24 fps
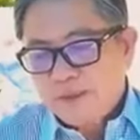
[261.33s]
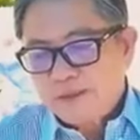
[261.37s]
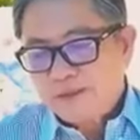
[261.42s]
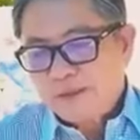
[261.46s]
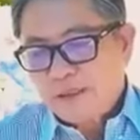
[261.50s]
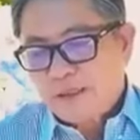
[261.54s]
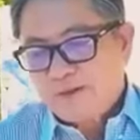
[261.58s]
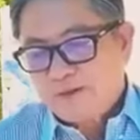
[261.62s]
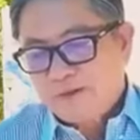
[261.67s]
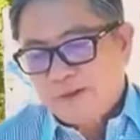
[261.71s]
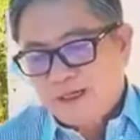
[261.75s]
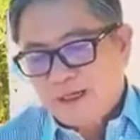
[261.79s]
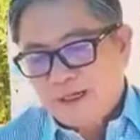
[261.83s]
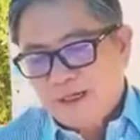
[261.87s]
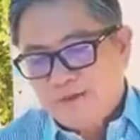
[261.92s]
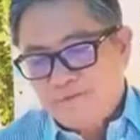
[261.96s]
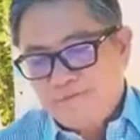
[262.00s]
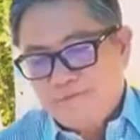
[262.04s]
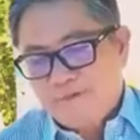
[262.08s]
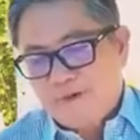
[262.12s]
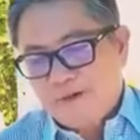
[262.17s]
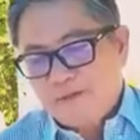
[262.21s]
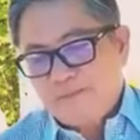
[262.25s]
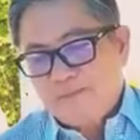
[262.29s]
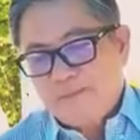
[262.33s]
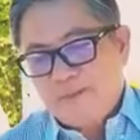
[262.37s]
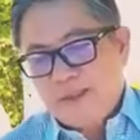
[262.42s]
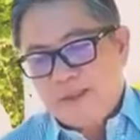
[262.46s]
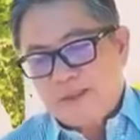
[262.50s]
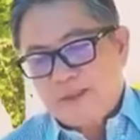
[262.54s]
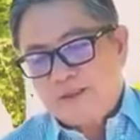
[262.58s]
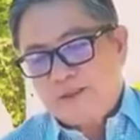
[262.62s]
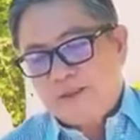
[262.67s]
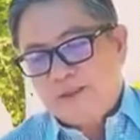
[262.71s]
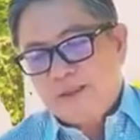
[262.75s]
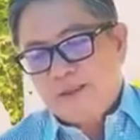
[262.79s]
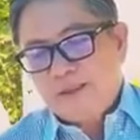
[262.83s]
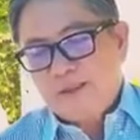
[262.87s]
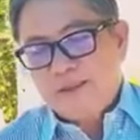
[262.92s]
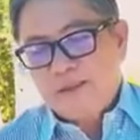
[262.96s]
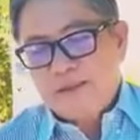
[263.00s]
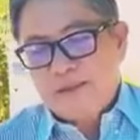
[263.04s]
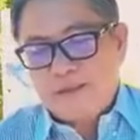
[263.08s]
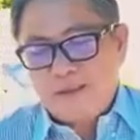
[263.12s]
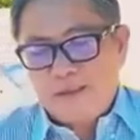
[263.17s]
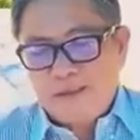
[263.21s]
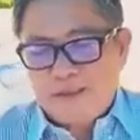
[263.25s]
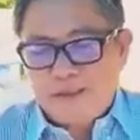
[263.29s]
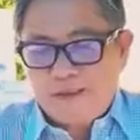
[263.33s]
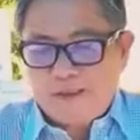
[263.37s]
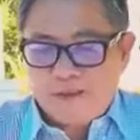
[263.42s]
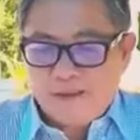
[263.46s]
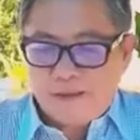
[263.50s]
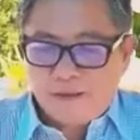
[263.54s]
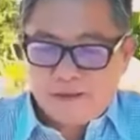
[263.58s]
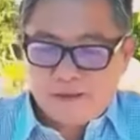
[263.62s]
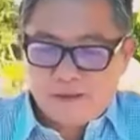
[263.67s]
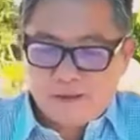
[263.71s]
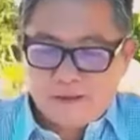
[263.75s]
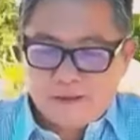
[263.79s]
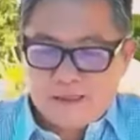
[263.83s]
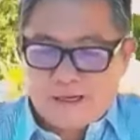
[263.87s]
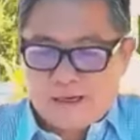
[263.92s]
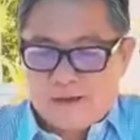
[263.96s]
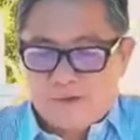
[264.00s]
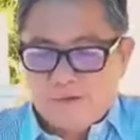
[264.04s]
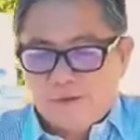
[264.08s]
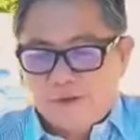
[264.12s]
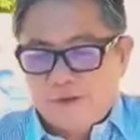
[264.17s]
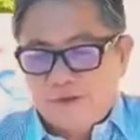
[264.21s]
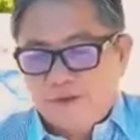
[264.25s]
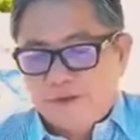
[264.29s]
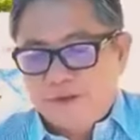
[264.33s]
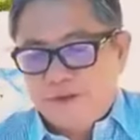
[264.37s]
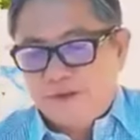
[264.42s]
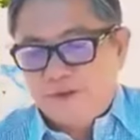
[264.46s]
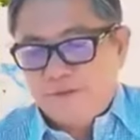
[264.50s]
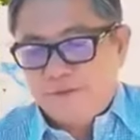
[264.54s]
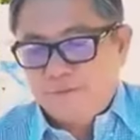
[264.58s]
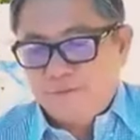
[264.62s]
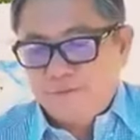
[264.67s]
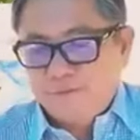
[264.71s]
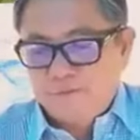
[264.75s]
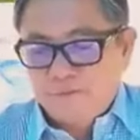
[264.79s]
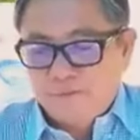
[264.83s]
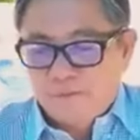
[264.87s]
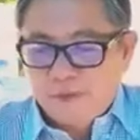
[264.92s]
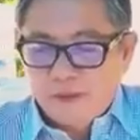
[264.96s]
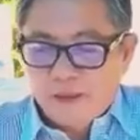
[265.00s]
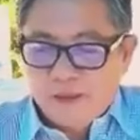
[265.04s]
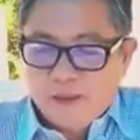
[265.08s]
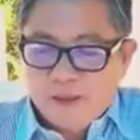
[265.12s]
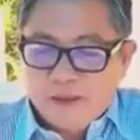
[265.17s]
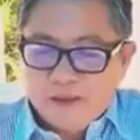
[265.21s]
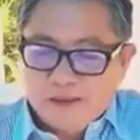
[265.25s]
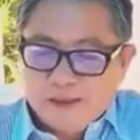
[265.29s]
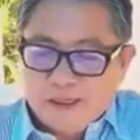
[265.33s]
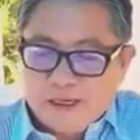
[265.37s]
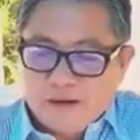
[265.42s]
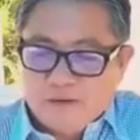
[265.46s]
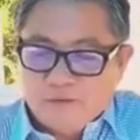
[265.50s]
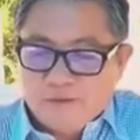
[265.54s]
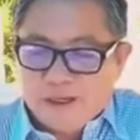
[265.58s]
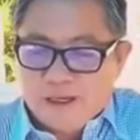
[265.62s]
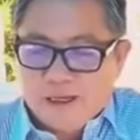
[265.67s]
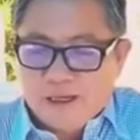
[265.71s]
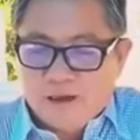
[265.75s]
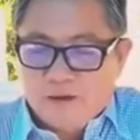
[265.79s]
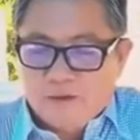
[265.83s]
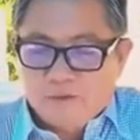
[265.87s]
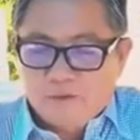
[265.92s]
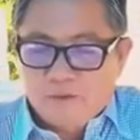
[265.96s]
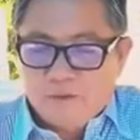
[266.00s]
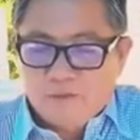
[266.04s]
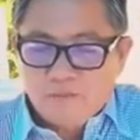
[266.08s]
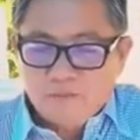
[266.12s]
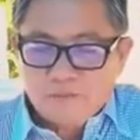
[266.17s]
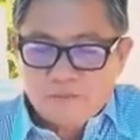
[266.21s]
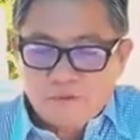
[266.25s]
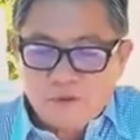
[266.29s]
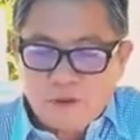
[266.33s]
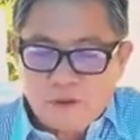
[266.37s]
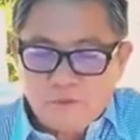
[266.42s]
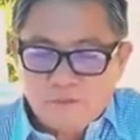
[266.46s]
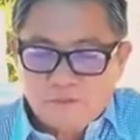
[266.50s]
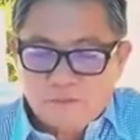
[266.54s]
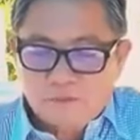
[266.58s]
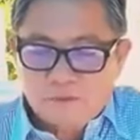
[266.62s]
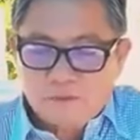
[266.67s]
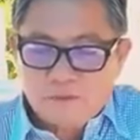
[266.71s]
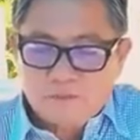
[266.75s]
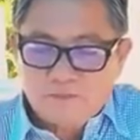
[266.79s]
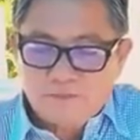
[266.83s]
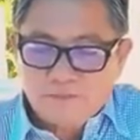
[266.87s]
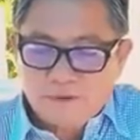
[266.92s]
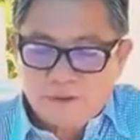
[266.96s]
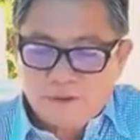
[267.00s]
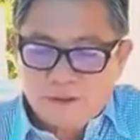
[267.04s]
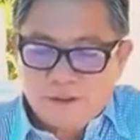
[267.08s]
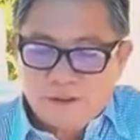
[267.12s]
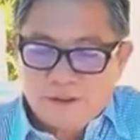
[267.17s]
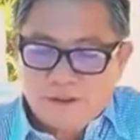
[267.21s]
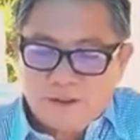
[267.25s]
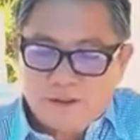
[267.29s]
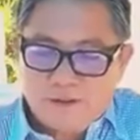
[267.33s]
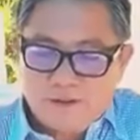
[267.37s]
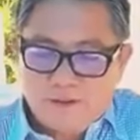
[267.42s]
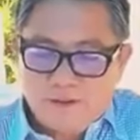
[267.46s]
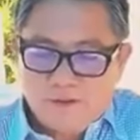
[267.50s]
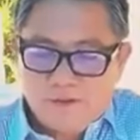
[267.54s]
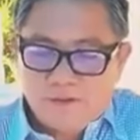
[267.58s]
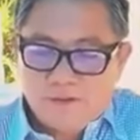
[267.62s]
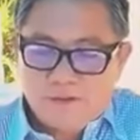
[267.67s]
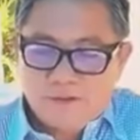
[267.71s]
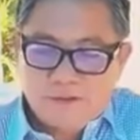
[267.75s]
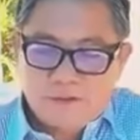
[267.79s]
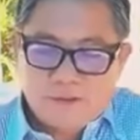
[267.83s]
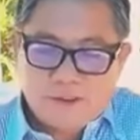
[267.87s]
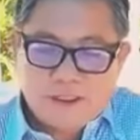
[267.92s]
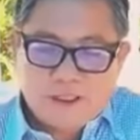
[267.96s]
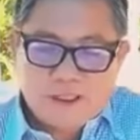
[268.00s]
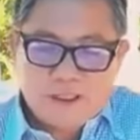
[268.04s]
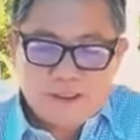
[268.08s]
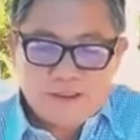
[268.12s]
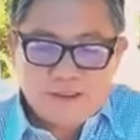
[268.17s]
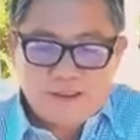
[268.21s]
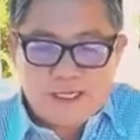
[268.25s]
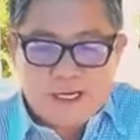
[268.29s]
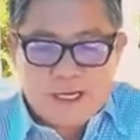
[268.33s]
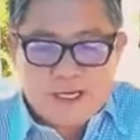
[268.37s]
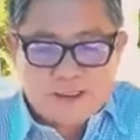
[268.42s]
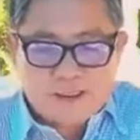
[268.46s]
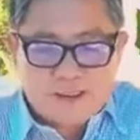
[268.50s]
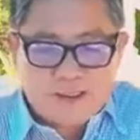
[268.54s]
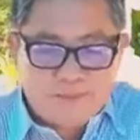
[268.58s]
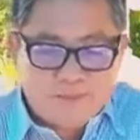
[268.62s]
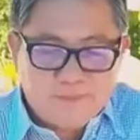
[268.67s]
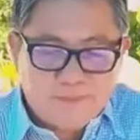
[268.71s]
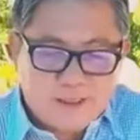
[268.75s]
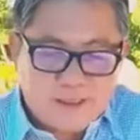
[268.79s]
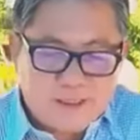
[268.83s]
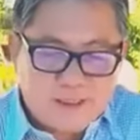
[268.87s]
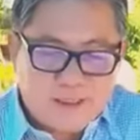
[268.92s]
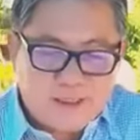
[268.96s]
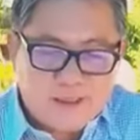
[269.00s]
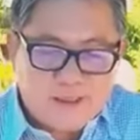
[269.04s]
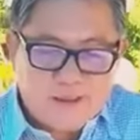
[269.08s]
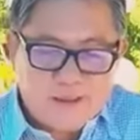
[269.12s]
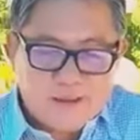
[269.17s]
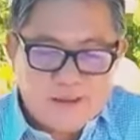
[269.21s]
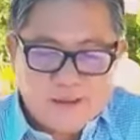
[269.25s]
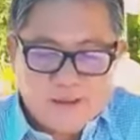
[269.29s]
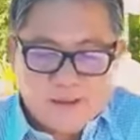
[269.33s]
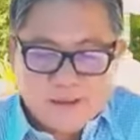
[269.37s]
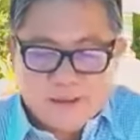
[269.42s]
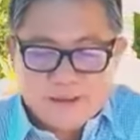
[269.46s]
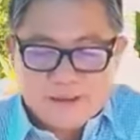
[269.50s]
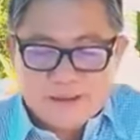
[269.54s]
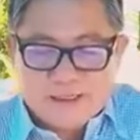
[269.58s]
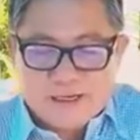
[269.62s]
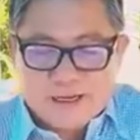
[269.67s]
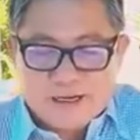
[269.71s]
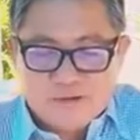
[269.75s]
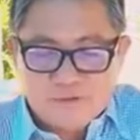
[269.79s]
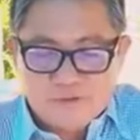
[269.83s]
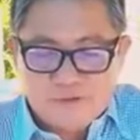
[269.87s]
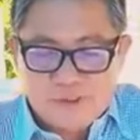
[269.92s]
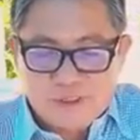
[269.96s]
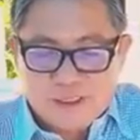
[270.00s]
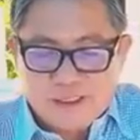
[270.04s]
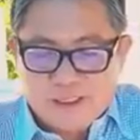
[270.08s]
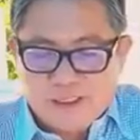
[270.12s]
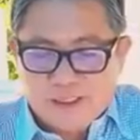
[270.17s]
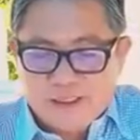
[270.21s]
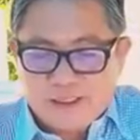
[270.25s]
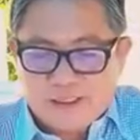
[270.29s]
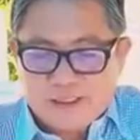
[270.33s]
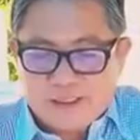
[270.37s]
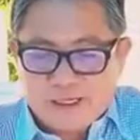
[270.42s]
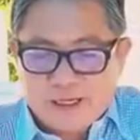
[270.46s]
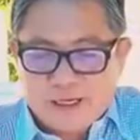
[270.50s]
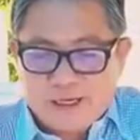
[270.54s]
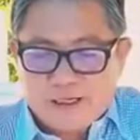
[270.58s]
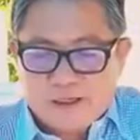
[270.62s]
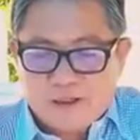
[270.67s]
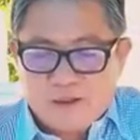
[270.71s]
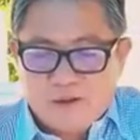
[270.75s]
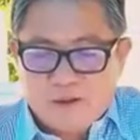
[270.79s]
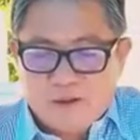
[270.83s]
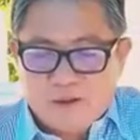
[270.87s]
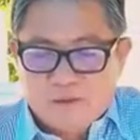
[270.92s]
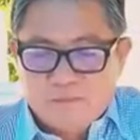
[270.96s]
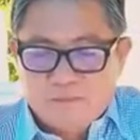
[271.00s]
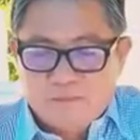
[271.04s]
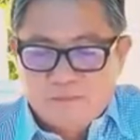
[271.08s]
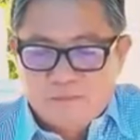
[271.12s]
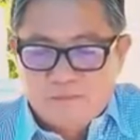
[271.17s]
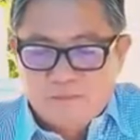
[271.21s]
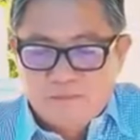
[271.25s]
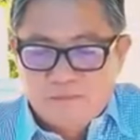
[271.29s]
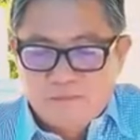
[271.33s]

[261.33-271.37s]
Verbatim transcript: sau nay phân biệt khinh khi đạo người đạo nào cũng tốt cũng tươi thờ cha kính mẹ đạo trời càng khôn